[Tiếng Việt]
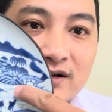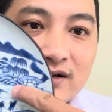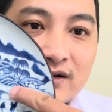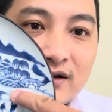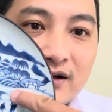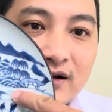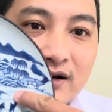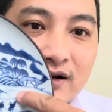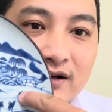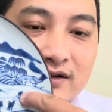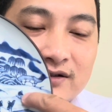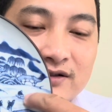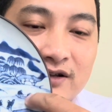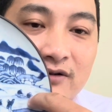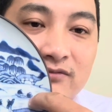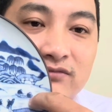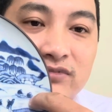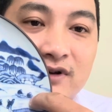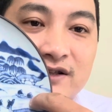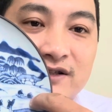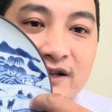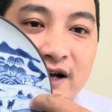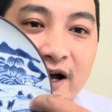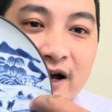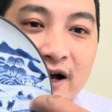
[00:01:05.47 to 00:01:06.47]
à, sống
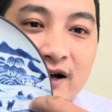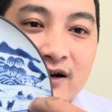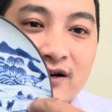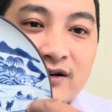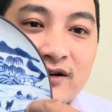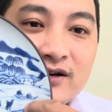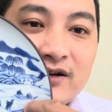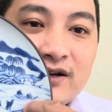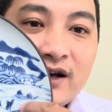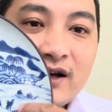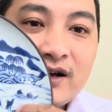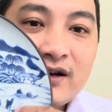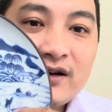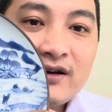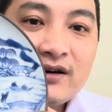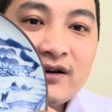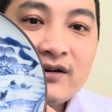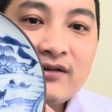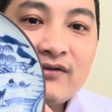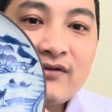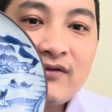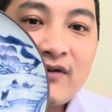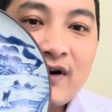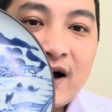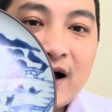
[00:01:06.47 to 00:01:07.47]
ngày chài lưới này
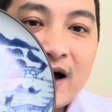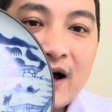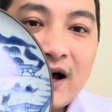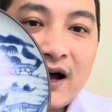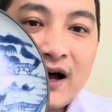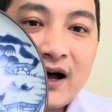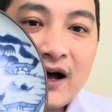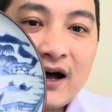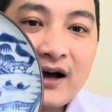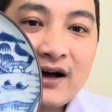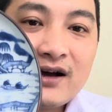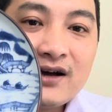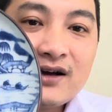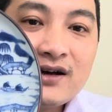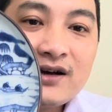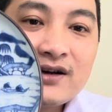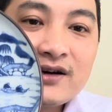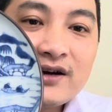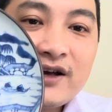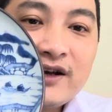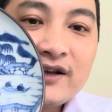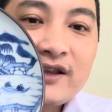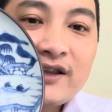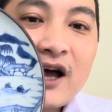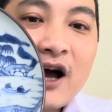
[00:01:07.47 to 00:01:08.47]
và
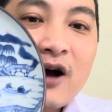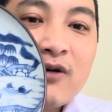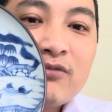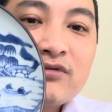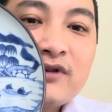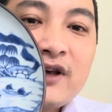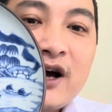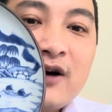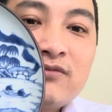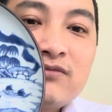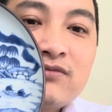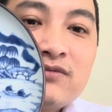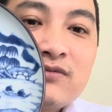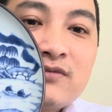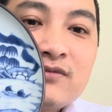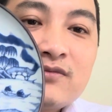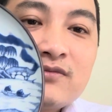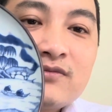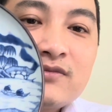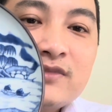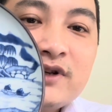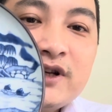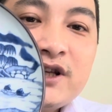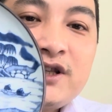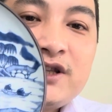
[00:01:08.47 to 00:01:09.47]
đi thông dong
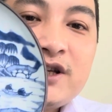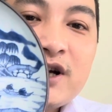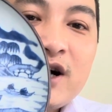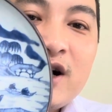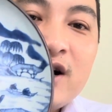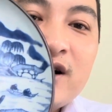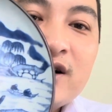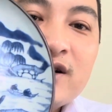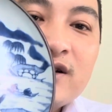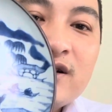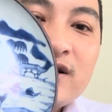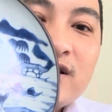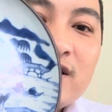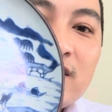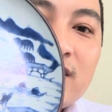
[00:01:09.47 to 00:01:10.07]
đi chơi